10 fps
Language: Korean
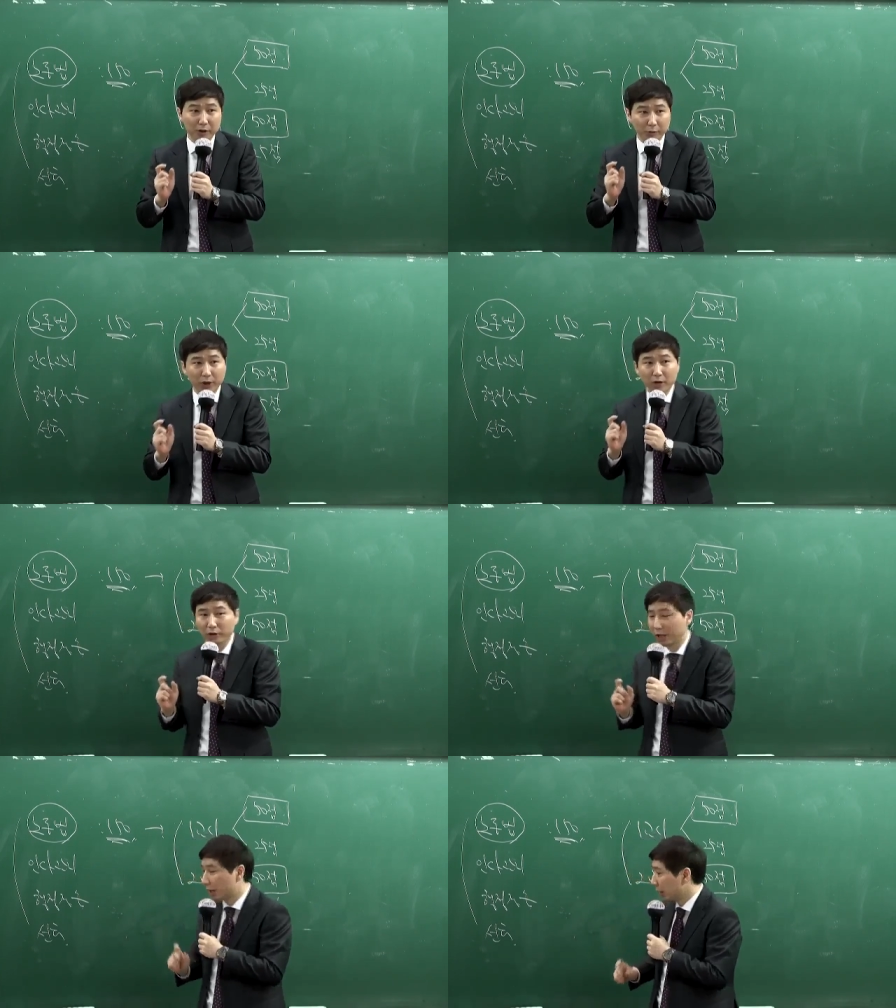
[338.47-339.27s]
왜
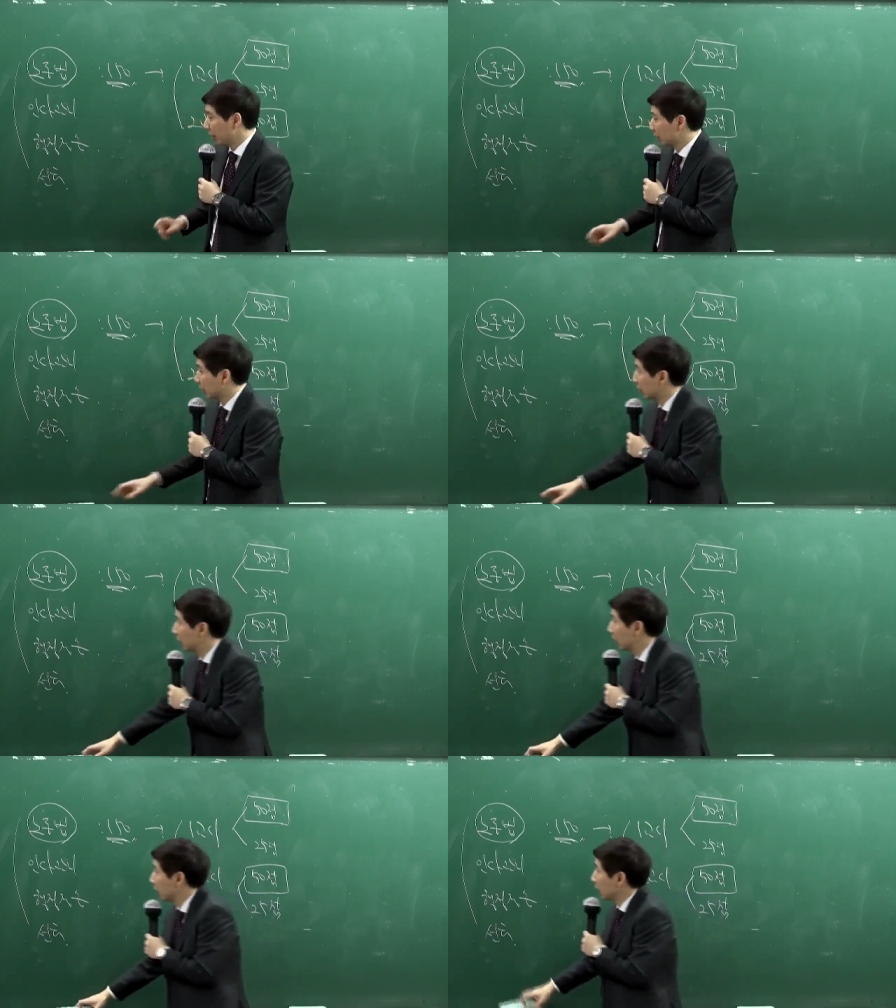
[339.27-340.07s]
그러냐?
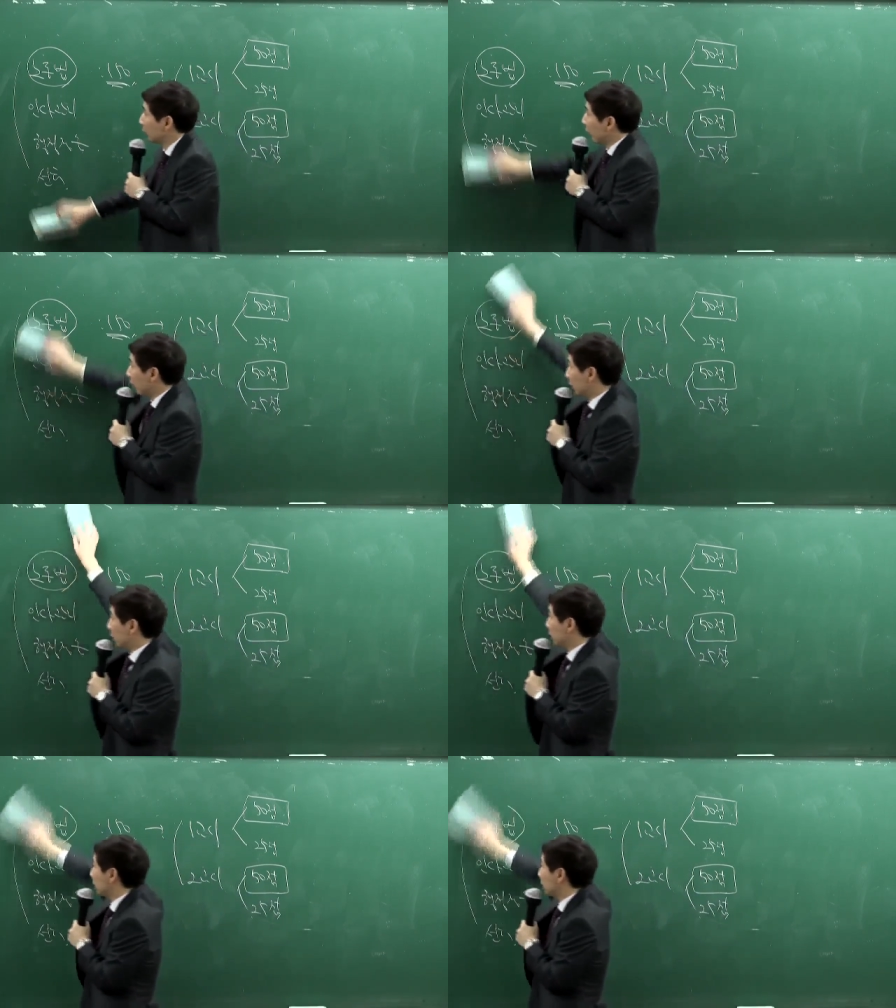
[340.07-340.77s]
자, 왜 일단